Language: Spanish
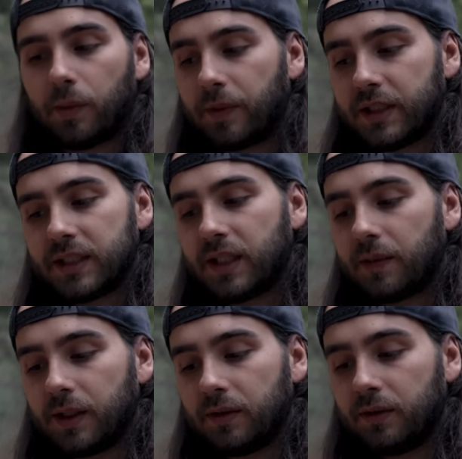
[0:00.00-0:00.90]
tener
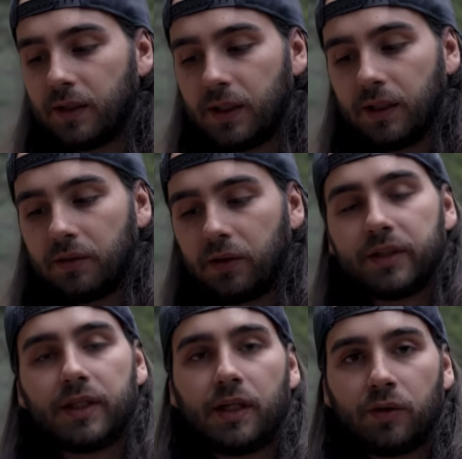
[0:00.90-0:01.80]
la
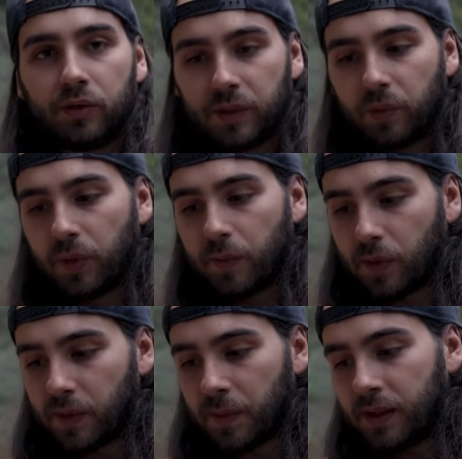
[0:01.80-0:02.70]
experiencia que tengo
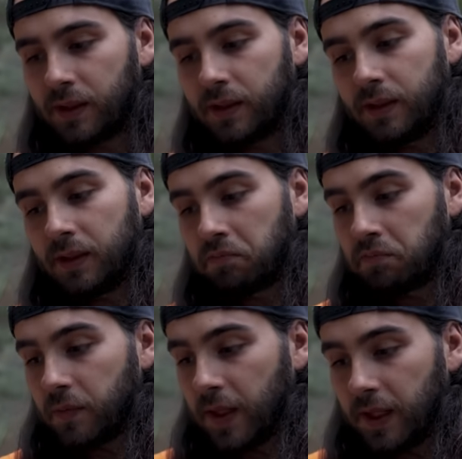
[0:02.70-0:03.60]
con las cámaras
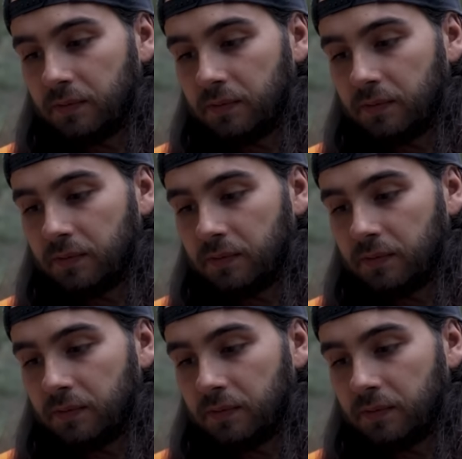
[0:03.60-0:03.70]
Canon